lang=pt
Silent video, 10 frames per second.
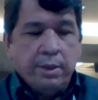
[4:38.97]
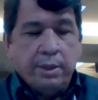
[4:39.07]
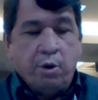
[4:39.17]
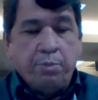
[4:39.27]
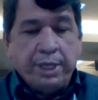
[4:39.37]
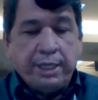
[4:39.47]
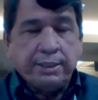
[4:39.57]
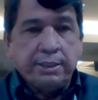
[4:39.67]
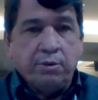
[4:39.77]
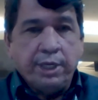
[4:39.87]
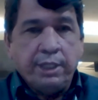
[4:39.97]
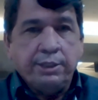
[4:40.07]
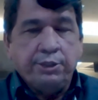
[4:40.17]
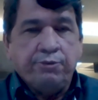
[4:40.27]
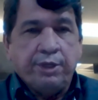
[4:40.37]
Na operação, né, a
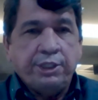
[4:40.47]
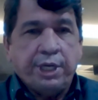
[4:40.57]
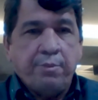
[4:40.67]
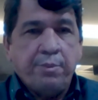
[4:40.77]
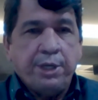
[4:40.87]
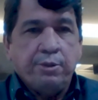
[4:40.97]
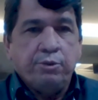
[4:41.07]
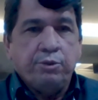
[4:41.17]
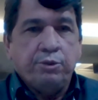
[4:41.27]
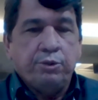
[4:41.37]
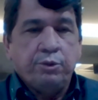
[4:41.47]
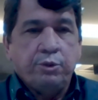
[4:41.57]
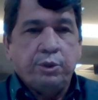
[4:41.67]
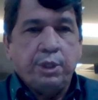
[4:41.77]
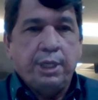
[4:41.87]
gente vai gerar menos
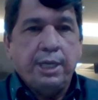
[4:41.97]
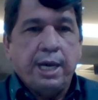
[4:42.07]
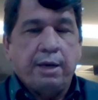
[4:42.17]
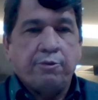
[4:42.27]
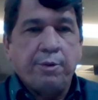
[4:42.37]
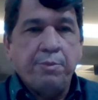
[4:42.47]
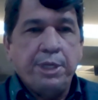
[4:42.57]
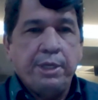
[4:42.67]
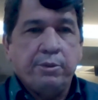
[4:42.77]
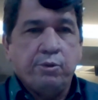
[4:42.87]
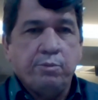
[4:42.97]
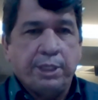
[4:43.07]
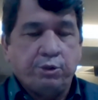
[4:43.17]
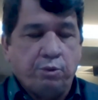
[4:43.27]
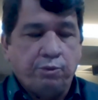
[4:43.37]
engarrafamento,
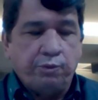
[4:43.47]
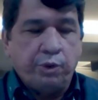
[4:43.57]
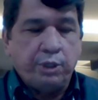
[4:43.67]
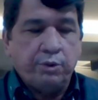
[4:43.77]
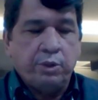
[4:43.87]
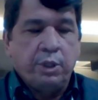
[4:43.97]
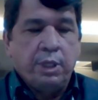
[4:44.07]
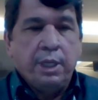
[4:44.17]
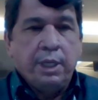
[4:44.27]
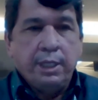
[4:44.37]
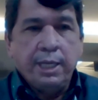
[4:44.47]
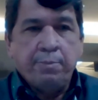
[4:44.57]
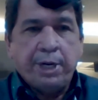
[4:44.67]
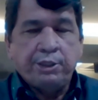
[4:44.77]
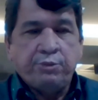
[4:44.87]
mais conforto. E na
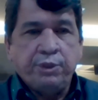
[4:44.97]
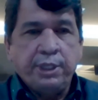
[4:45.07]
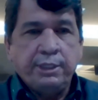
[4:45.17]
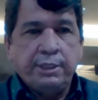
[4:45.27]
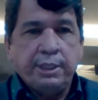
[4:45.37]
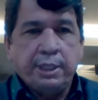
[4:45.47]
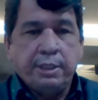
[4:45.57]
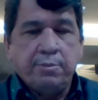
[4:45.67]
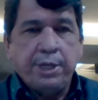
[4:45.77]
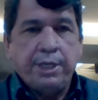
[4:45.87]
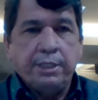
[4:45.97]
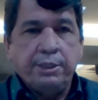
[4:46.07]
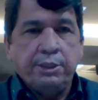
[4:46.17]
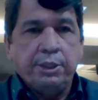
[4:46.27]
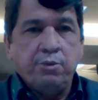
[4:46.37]
parte financeira também, que a
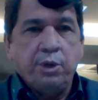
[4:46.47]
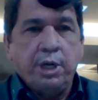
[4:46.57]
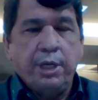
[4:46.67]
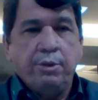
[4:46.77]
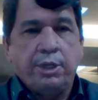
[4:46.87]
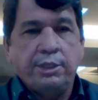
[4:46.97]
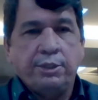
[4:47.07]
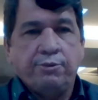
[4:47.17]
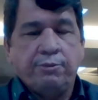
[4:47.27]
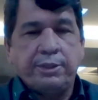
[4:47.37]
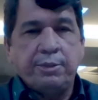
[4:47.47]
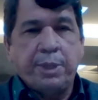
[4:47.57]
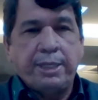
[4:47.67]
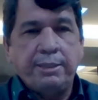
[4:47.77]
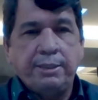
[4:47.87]
gente tem um ganho, que a gente vai fazer
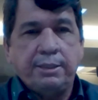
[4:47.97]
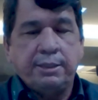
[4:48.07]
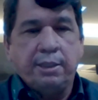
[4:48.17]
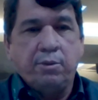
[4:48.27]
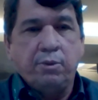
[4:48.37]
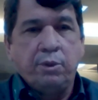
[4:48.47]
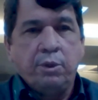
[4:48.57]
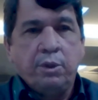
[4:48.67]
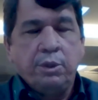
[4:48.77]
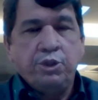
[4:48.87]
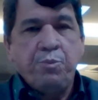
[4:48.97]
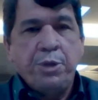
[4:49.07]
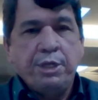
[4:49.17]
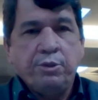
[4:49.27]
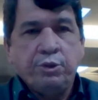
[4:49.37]
uma aquisição de
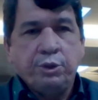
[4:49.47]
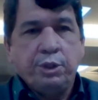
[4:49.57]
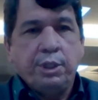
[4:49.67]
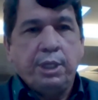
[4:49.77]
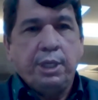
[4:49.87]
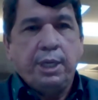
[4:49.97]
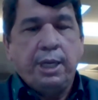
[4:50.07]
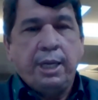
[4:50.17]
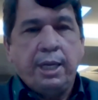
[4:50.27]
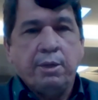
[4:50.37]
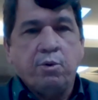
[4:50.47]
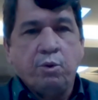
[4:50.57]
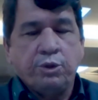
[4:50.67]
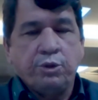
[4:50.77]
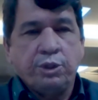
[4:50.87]
menos é,
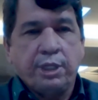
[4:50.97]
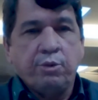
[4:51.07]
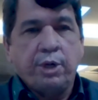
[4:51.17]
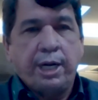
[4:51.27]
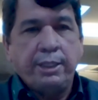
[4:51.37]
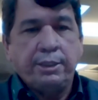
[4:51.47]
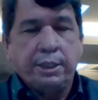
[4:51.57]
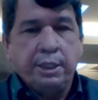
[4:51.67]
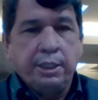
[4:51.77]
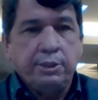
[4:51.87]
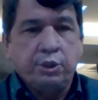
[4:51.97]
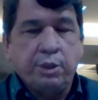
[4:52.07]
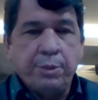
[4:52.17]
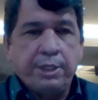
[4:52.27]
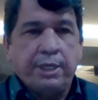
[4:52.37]
recursos naturais. Isso
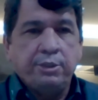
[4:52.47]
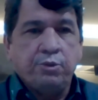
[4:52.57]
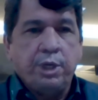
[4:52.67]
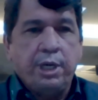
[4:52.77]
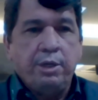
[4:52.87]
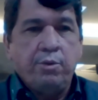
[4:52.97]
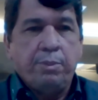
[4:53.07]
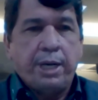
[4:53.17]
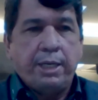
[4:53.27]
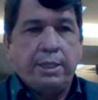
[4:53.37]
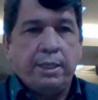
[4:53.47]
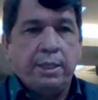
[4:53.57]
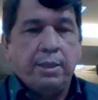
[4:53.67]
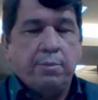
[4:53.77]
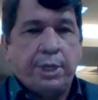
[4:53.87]
também traz um ganho para,
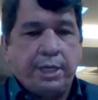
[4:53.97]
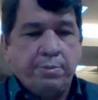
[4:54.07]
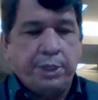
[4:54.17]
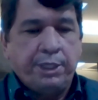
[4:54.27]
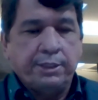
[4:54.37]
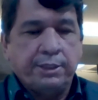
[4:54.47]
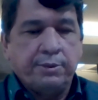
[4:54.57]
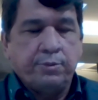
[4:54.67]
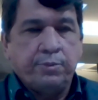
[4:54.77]
para a empresa.